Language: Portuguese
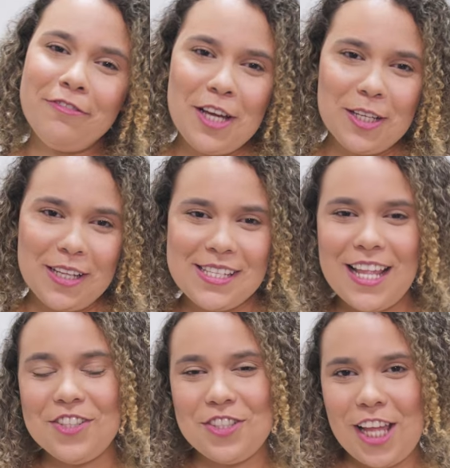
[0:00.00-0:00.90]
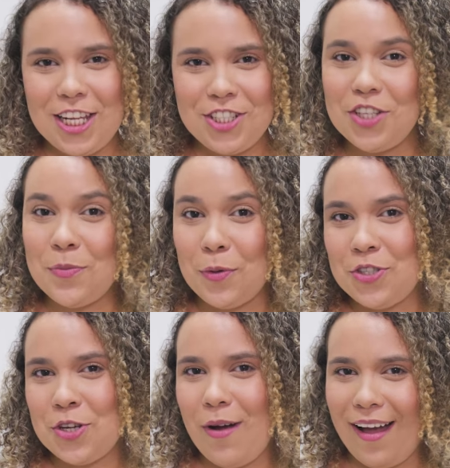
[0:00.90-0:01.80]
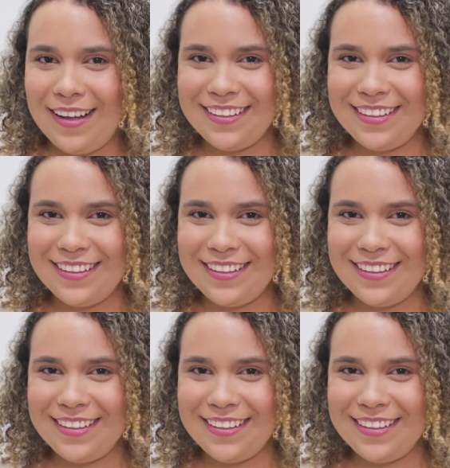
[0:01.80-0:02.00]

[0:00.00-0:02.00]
ficando a cidade inteligente Potiguar.